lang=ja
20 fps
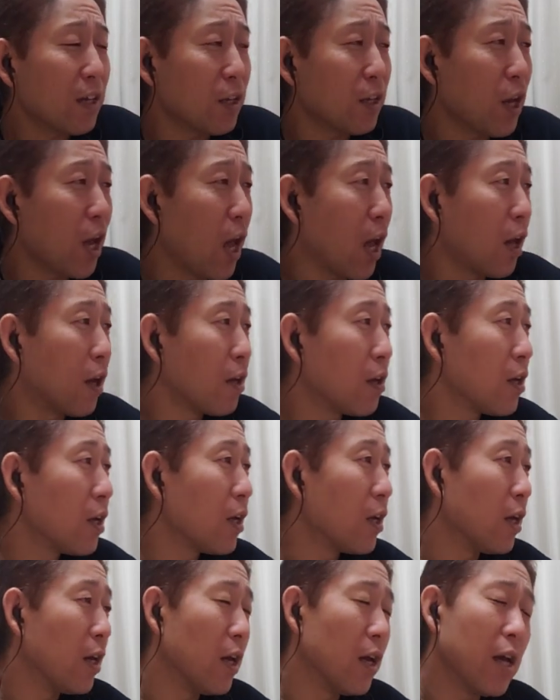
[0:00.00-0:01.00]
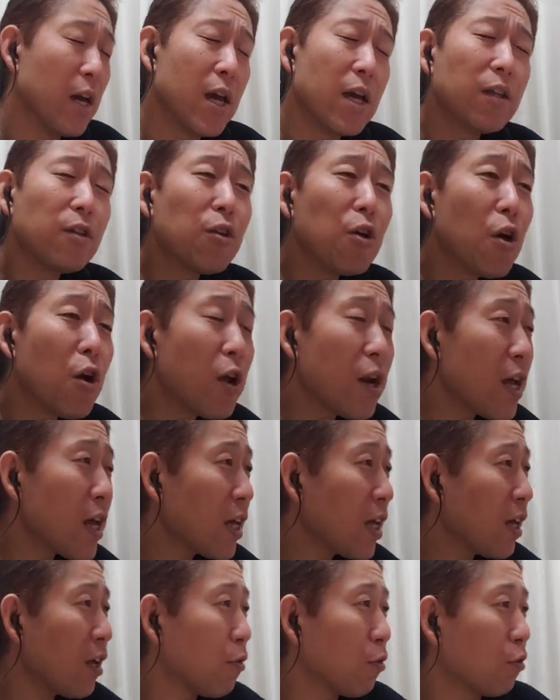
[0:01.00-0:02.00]
綺麗。えと
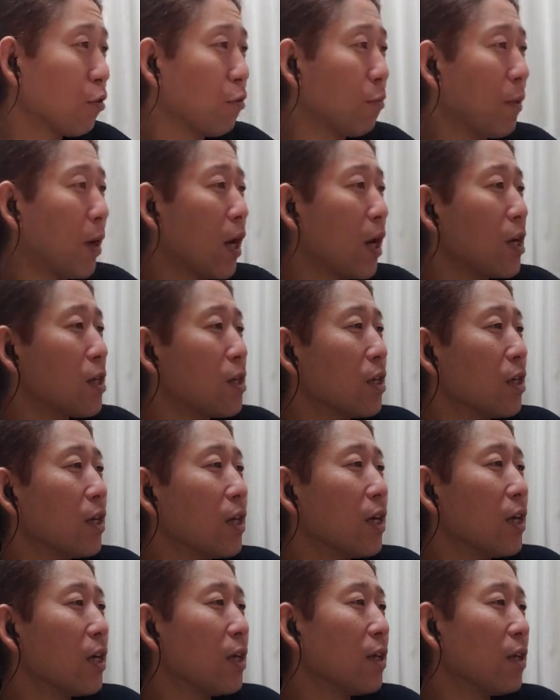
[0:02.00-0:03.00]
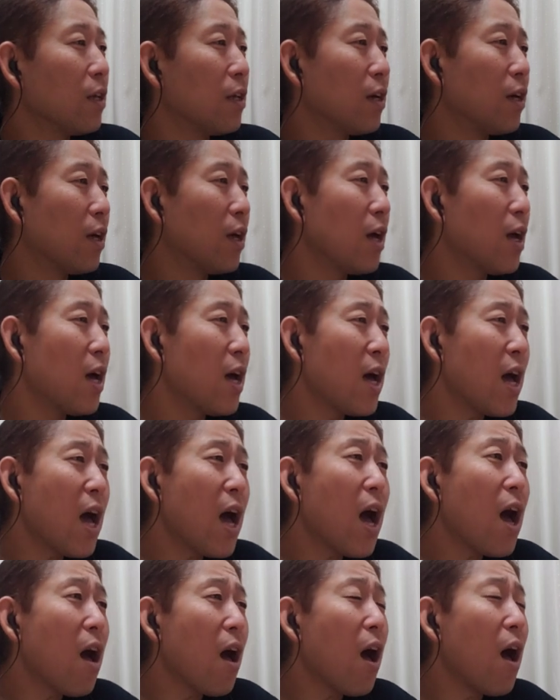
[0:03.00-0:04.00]
りけ。素晴らしい。
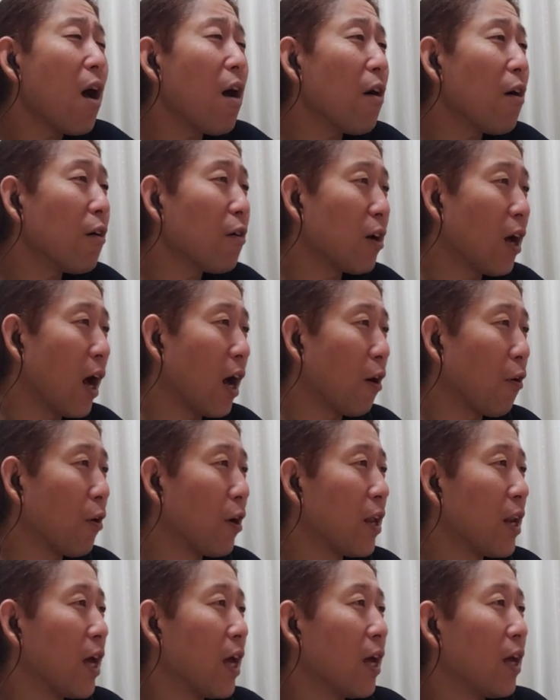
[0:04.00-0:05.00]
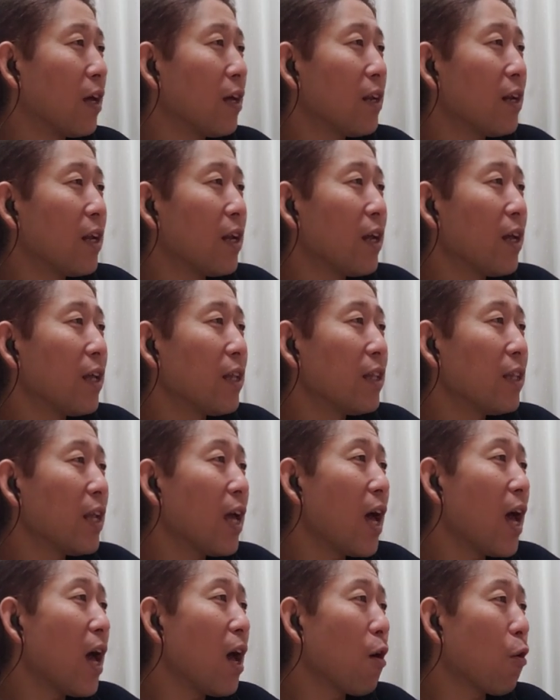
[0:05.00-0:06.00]
ああ、かっこいいね。
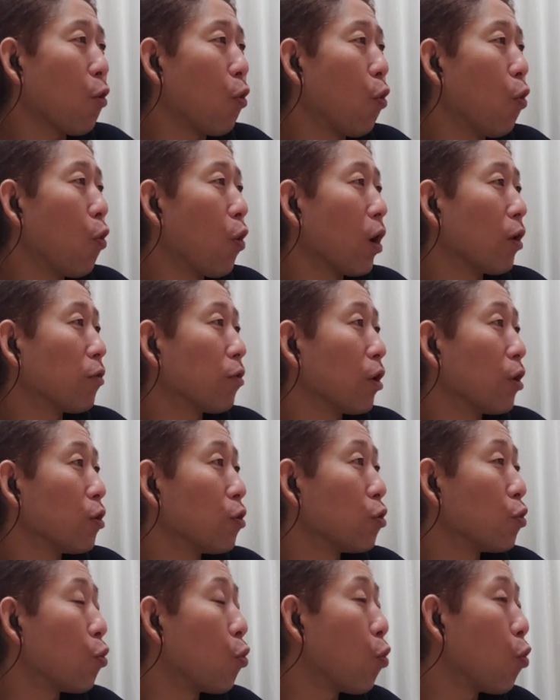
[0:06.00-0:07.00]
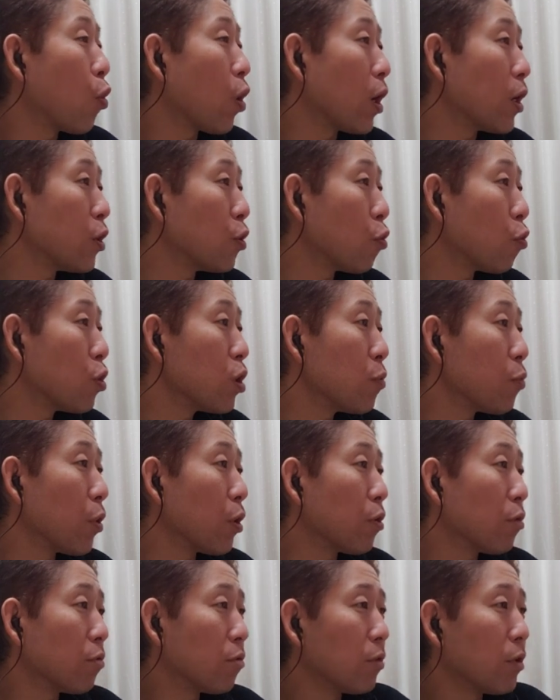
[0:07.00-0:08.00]
なあ、コーラスが豪華に4人も
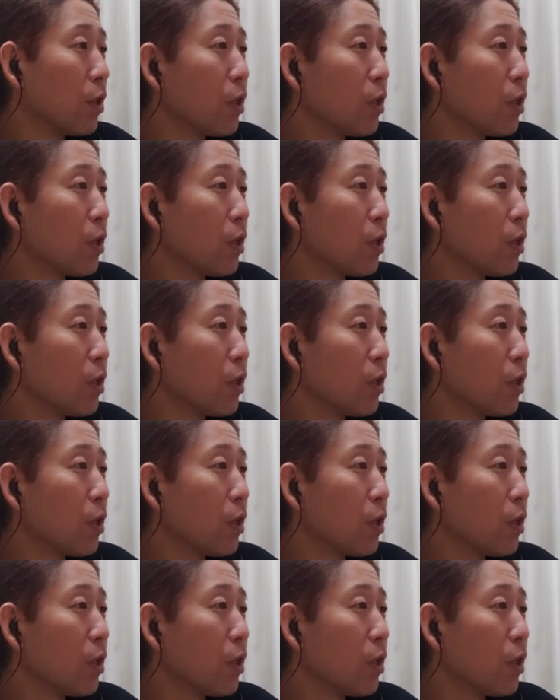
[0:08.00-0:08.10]
いる。